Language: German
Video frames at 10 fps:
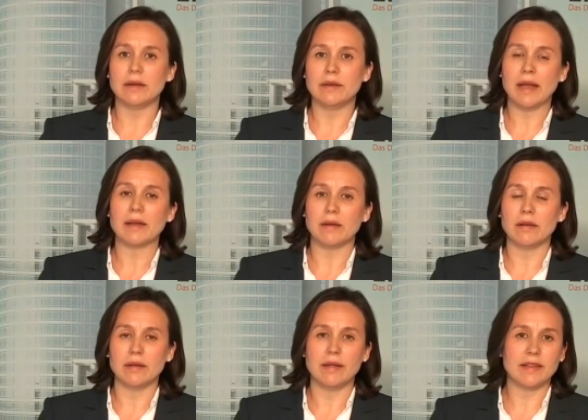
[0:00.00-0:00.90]
dann
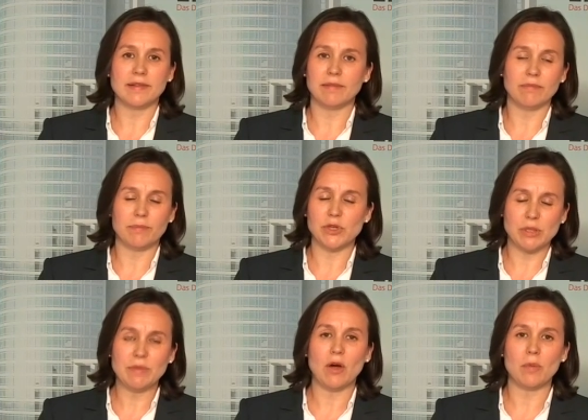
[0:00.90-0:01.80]
ist
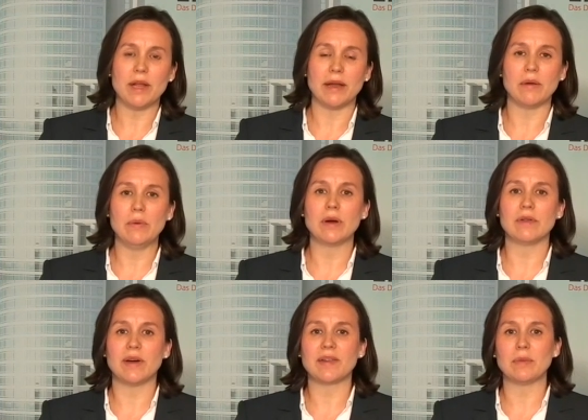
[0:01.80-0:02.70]
bestimmt auch mit einer
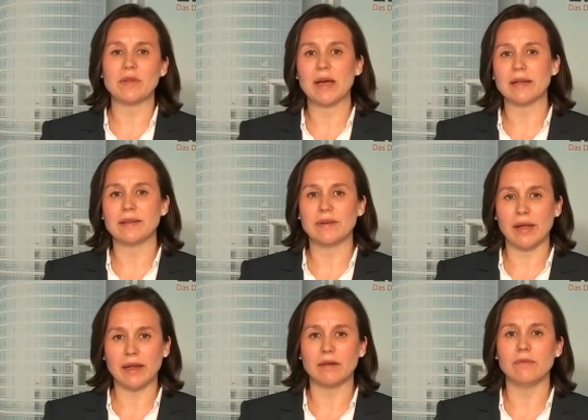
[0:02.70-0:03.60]
höheren Wachstumsrate zu
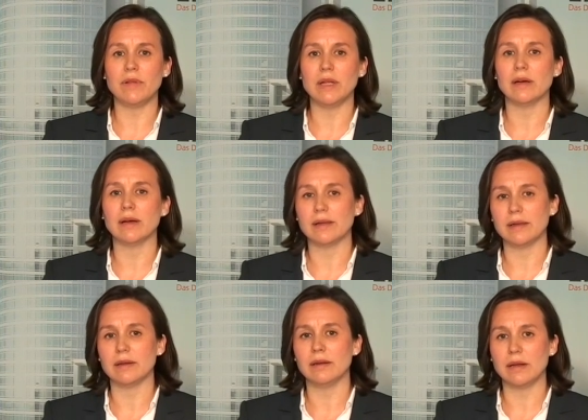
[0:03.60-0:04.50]
rechnen. Wir
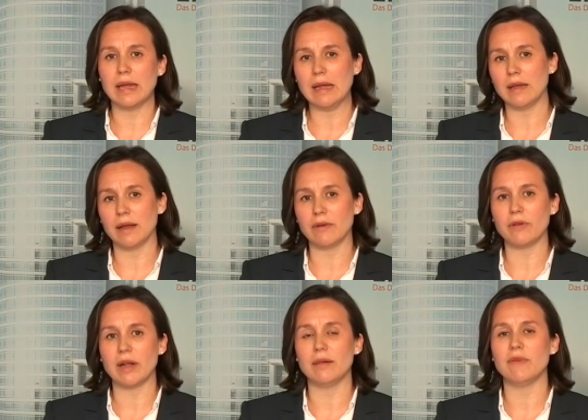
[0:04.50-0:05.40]
gehen dann von einem